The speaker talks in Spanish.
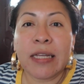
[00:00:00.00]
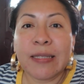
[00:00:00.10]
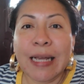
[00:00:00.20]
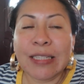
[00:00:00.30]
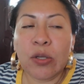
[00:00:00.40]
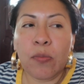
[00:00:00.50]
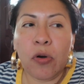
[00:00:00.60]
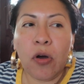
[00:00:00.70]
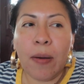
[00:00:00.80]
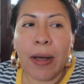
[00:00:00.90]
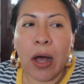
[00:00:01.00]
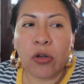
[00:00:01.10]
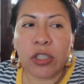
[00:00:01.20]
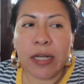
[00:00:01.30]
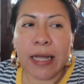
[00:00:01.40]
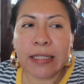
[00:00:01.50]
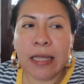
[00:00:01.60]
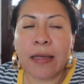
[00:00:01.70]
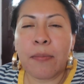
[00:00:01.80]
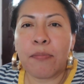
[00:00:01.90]
Y se asomó abajo, chicas,
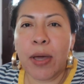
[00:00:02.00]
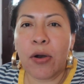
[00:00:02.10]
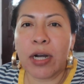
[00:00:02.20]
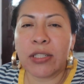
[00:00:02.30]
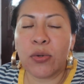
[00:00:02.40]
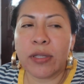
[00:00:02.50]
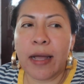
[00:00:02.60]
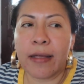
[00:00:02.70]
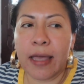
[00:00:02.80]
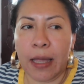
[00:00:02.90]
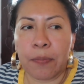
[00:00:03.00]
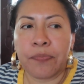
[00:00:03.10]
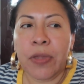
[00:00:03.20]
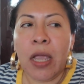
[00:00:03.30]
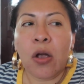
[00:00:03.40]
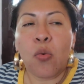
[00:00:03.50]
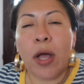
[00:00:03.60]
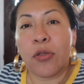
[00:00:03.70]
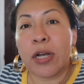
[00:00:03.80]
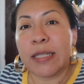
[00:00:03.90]
pero resulta que
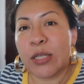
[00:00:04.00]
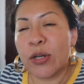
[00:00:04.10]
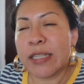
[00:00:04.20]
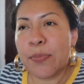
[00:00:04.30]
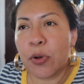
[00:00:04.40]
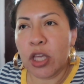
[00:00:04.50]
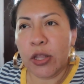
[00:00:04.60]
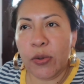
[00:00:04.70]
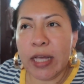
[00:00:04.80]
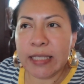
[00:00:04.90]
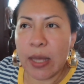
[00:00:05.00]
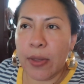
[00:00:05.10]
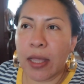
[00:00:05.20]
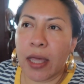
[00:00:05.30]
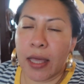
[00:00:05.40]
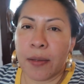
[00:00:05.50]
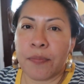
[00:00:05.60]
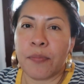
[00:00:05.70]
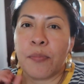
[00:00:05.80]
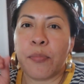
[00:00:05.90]
cuando nació ese pollito ya saben que
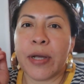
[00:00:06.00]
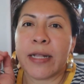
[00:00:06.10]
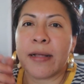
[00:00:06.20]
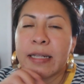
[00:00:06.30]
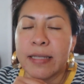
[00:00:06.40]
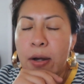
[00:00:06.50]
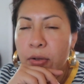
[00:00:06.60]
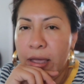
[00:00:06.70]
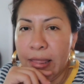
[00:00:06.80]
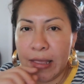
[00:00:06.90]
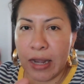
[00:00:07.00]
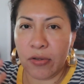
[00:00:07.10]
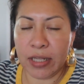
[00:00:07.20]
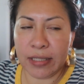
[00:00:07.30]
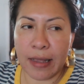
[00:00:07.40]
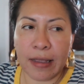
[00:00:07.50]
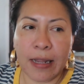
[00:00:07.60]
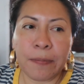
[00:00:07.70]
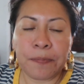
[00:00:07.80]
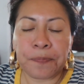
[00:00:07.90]
pues el cascarón queda lleno de
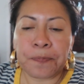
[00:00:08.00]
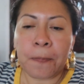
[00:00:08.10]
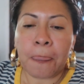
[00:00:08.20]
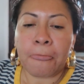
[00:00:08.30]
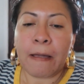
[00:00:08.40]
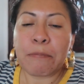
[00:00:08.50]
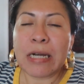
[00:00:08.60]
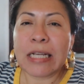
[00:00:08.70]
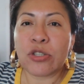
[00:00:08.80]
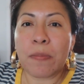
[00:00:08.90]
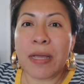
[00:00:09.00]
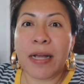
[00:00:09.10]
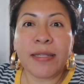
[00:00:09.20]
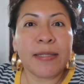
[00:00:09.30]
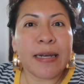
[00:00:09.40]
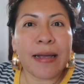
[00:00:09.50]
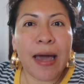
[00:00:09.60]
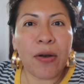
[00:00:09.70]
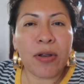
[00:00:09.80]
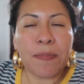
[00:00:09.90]
sangre, pues las hormigas se
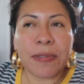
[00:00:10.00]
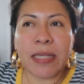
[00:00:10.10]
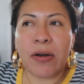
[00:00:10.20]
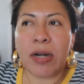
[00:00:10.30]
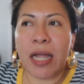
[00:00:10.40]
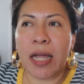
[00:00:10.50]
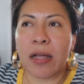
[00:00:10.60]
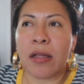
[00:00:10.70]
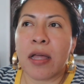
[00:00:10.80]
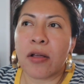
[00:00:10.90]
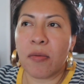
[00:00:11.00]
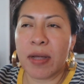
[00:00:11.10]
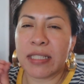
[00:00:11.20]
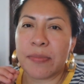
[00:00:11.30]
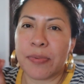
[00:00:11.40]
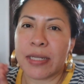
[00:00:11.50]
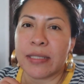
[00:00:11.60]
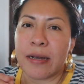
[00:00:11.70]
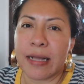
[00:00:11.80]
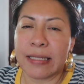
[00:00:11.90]
acercaron y empezaron a comerse
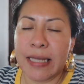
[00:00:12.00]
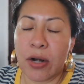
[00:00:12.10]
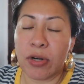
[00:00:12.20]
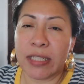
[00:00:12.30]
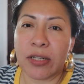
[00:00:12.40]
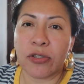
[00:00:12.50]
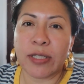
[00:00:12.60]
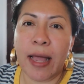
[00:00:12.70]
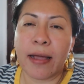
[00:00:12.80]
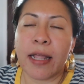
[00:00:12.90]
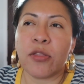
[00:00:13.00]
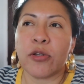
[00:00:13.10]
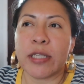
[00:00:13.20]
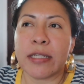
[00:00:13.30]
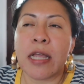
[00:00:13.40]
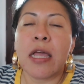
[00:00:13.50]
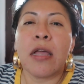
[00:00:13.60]
pues el cascarón ese con sangre, entonces